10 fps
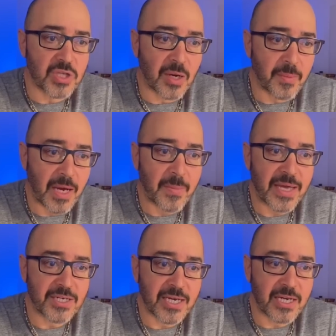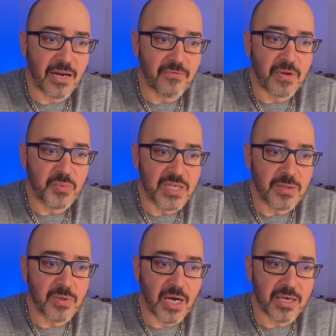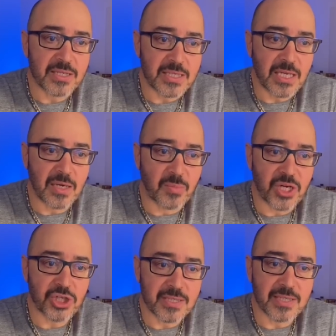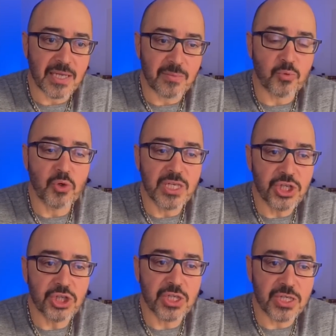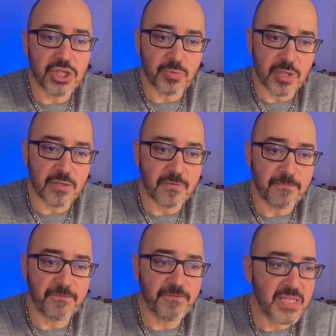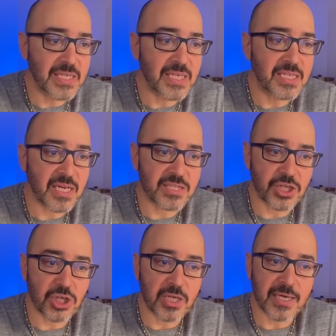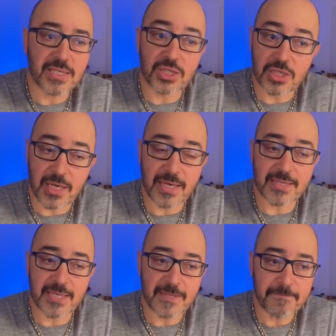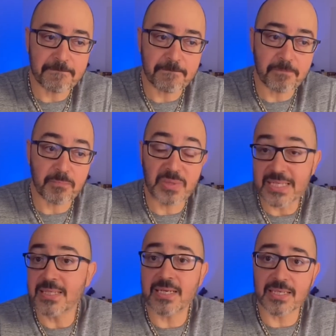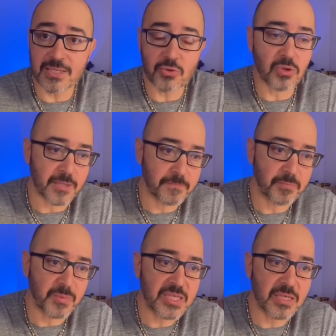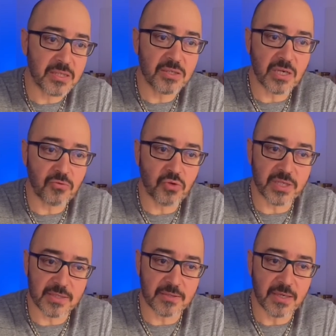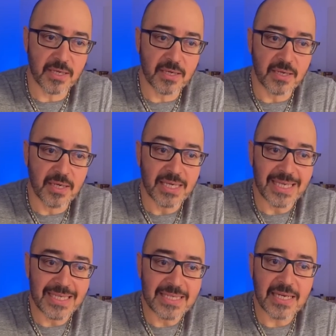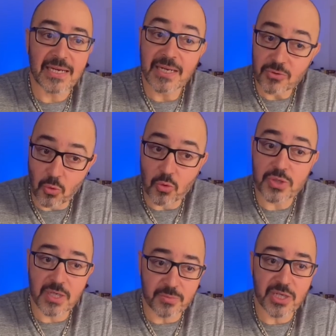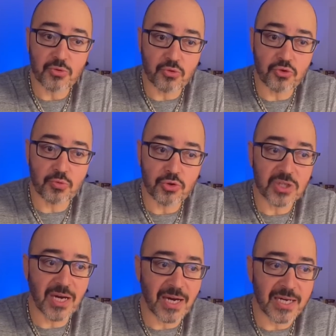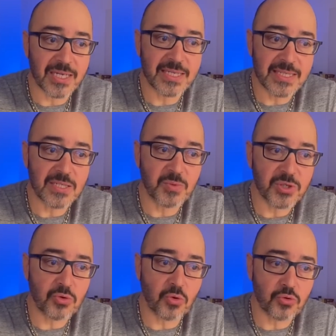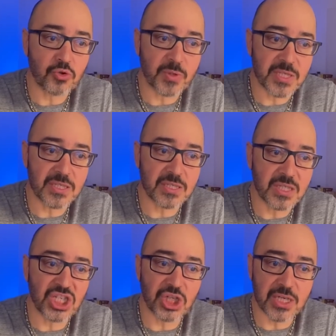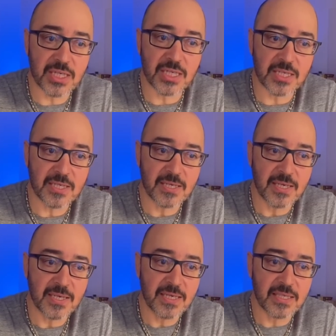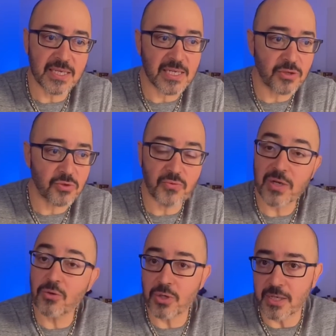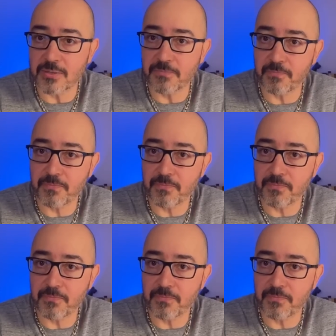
tamamen reklam ve prim kaygısıyla başlatılan bu linç girişiminin fitilini ateşleyen kişilerden bir tanesi olan bir kadın avukatın internet ortamına düşmüş talihsiz bir konuşmasının içeriğini tesadüfen öğrendim.